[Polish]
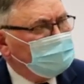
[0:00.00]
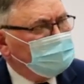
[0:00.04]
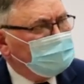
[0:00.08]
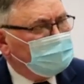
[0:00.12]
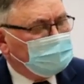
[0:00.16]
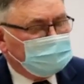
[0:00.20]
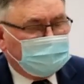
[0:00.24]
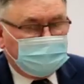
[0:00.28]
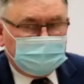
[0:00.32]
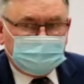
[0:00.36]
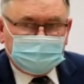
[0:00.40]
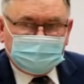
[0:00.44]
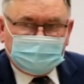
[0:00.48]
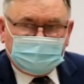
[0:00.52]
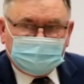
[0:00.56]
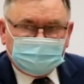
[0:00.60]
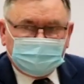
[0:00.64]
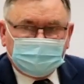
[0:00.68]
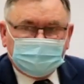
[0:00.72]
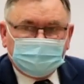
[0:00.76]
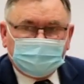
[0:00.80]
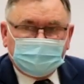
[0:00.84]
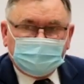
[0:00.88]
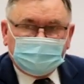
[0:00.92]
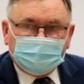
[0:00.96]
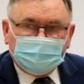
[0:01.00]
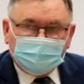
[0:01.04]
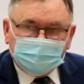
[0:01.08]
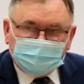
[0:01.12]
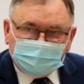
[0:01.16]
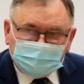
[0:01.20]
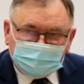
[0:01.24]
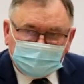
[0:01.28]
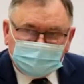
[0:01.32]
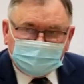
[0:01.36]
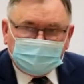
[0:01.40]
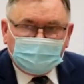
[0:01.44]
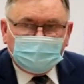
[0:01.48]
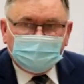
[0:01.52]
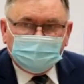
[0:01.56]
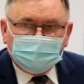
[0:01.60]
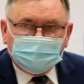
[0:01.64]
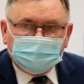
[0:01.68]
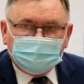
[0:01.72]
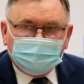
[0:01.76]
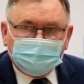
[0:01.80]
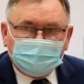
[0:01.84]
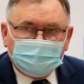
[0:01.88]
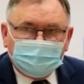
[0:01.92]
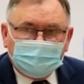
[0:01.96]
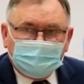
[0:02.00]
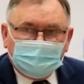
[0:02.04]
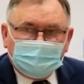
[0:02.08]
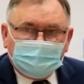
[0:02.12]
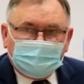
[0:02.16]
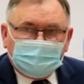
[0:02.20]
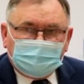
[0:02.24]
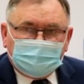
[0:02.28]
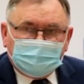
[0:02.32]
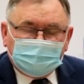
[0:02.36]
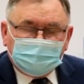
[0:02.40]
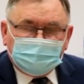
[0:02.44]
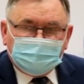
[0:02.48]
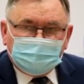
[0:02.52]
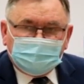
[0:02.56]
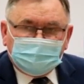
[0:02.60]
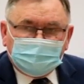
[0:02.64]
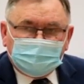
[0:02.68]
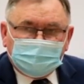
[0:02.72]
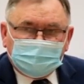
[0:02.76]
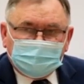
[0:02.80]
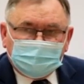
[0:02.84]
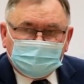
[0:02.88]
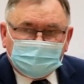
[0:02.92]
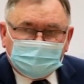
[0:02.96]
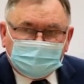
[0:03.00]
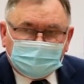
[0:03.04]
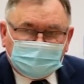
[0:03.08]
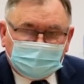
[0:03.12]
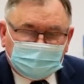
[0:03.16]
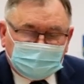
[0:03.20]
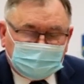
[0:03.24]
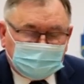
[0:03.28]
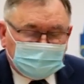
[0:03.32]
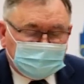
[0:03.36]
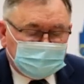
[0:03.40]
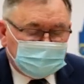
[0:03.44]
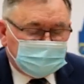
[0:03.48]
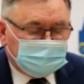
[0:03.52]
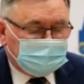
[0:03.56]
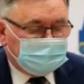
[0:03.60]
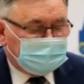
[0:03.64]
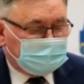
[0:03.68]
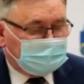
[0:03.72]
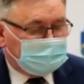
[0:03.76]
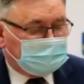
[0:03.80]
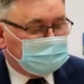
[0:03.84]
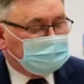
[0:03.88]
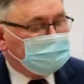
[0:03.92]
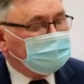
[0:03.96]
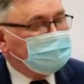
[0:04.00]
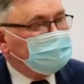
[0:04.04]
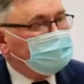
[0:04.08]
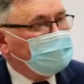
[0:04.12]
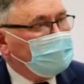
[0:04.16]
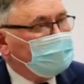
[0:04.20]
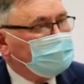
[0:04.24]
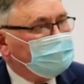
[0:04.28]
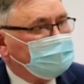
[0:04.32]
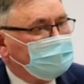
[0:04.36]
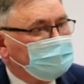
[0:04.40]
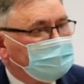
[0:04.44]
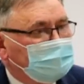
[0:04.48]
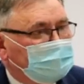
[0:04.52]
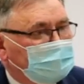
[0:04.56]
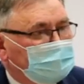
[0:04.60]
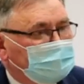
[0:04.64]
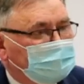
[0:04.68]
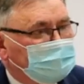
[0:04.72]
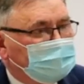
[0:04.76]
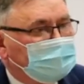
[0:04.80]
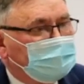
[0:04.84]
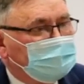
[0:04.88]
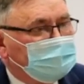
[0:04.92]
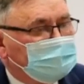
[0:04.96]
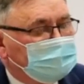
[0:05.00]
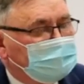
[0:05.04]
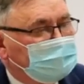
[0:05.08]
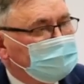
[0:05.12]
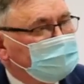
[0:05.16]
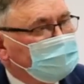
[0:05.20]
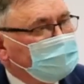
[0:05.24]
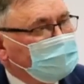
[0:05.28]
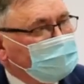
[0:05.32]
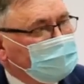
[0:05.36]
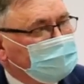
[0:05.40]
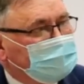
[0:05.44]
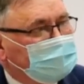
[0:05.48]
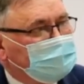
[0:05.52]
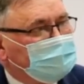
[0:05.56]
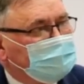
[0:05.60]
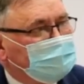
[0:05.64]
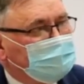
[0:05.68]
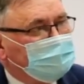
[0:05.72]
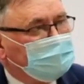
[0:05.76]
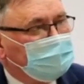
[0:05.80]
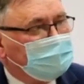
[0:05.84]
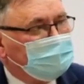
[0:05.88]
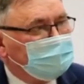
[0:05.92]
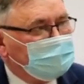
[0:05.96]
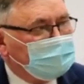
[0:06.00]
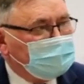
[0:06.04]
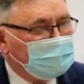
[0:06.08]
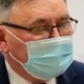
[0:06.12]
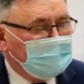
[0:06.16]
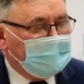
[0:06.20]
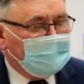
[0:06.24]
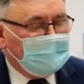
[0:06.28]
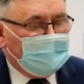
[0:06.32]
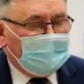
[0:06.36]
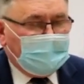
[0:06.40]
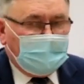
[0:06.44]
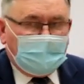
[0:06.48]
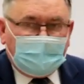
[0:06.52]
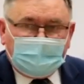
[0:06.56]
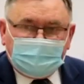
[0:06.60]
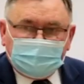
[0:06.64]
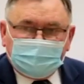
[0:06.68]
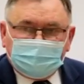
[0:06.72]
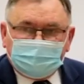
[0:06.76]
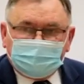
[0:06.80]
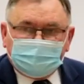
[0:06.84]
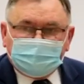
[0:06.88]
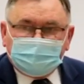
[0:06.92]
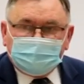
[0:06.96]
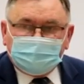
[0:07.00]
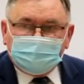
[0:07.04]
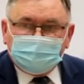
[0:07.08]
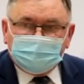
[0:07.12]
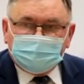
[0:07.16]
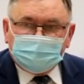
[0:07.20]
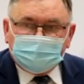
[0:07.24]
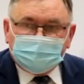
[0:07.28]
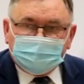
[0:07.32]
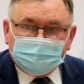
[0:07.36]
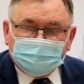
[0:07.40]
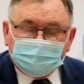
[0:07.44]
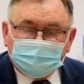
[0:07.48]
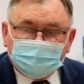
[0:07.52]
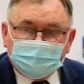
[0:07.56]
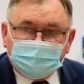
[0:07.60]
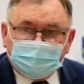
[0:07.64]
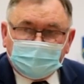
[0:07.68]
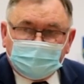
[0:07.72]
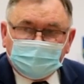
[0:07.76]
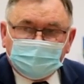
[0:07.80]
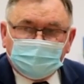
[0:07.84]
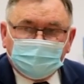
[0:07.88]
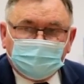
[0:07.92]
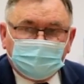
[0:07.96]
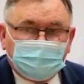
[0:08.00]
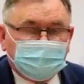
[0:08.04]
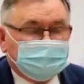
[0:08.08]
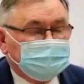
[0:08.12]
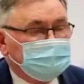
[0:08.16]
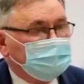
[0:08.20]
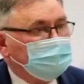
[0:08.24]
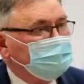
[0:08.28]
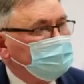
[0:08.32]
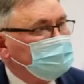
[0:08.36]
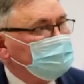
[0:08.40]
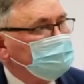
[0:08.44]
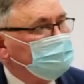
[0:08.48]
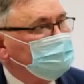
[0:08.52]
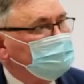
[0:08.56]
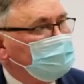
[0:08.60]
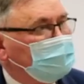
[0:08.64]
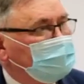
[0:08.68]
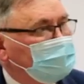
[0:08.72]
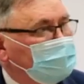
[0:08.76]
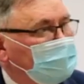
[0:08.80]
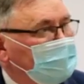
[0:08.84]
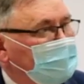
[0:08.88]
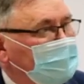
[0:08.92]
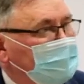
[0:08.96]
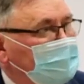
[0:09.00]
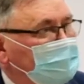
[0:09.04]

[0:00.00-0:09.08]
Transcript: organizacje te korzystały y, z, ze wsparcia dla organizacji pozarządowych, ale w tym roku będziemy tutaj